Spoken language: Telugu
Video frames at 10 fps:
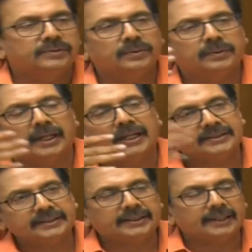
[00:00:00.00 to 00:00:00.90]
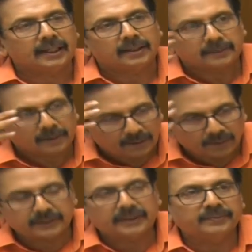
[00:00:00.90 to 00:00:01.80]
సో
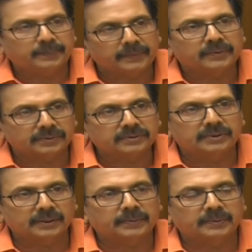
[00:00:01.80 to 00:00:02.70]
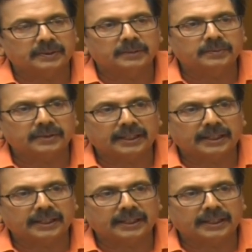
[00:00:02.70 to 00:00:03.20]
రాజకీయాలలోకి ఇప్పుడు వస్తున్నప్పుడు మనము